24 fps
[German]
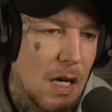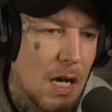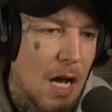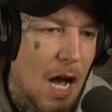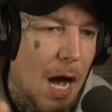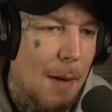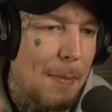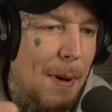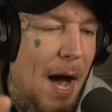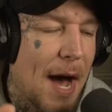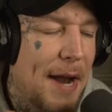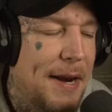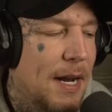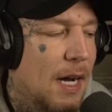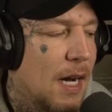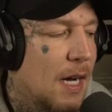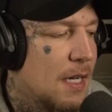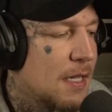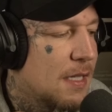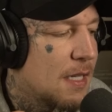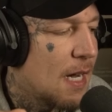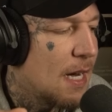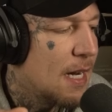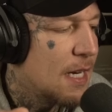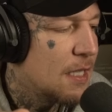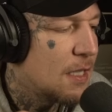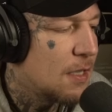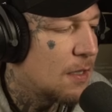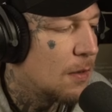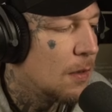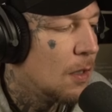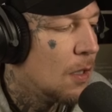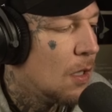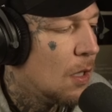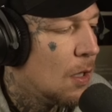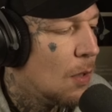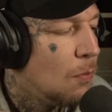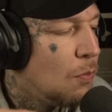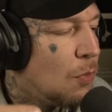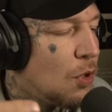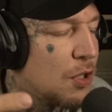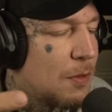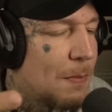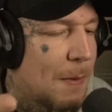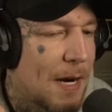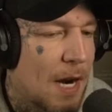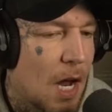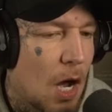Aber andererseits
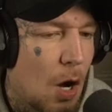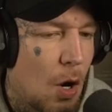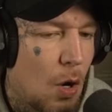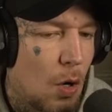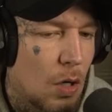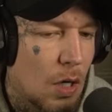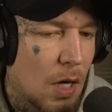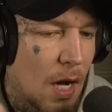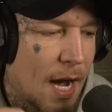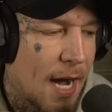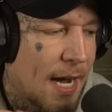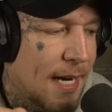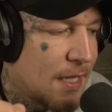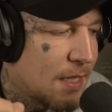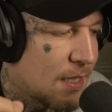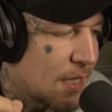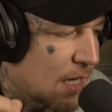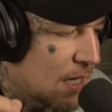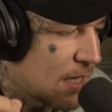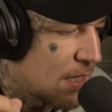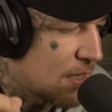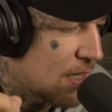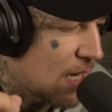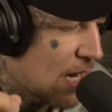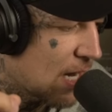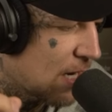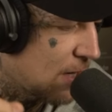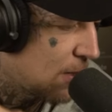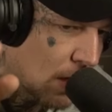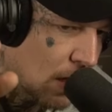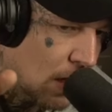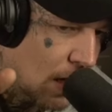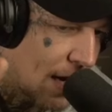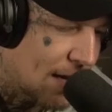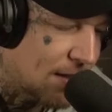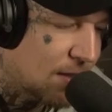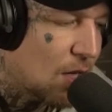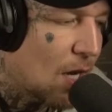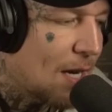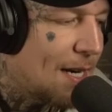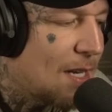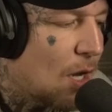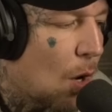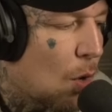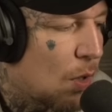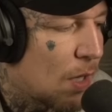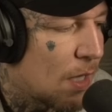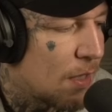muss man auch eine Sache sagen. Es ist
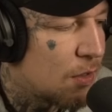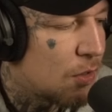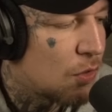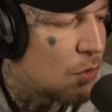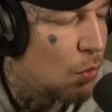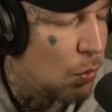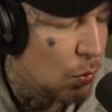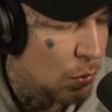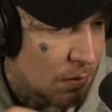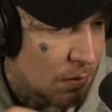eigentlich auch ganz gut